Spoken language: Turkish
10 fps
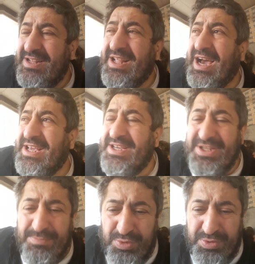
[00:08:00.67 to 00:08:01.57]

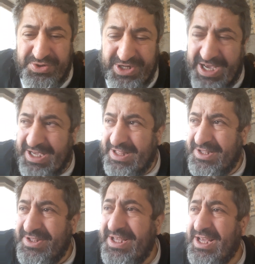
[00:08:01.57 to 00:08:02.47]
layığını bulur cahil.
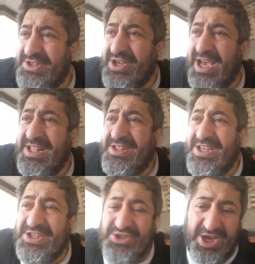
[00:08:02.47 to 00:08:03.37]
Niye cahil?
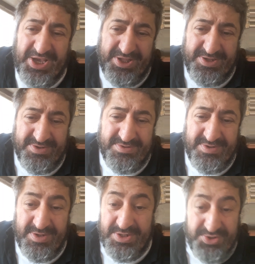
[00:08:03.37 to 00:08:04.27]
Niye cahil?
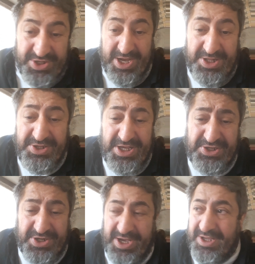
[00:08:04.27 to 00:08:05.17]
Cahil
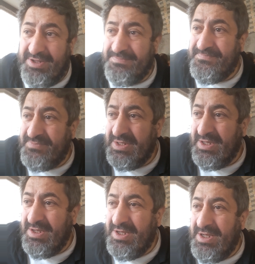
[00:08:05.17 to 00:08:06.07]
niye cahil?
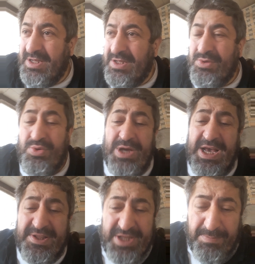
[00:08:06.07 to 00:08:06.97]

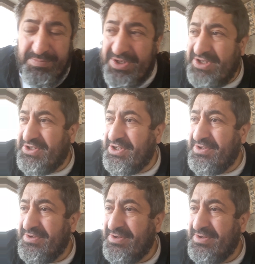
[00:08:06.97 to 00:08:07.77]
Dünyaya taptığı için,